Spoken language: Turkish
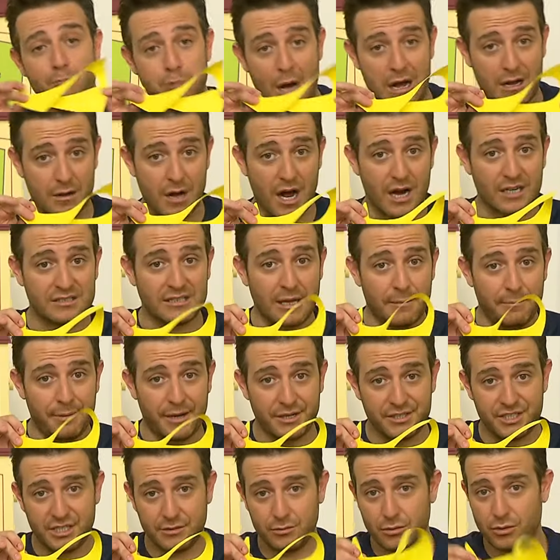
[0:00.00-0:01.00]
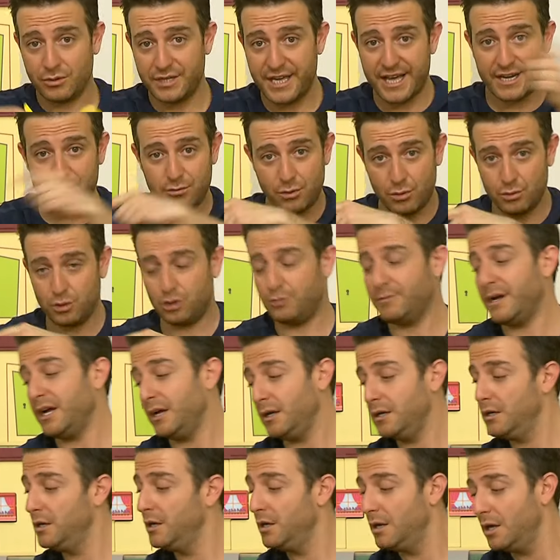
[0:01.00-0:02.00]
bak artan parça bu. Geri dönüşme.
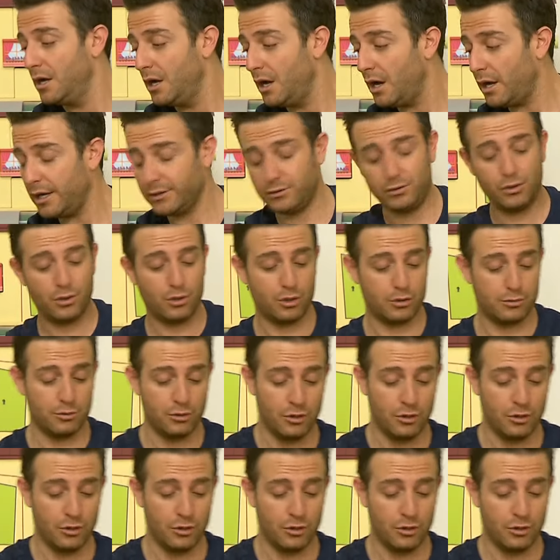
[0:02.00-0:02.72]
Atıyoruz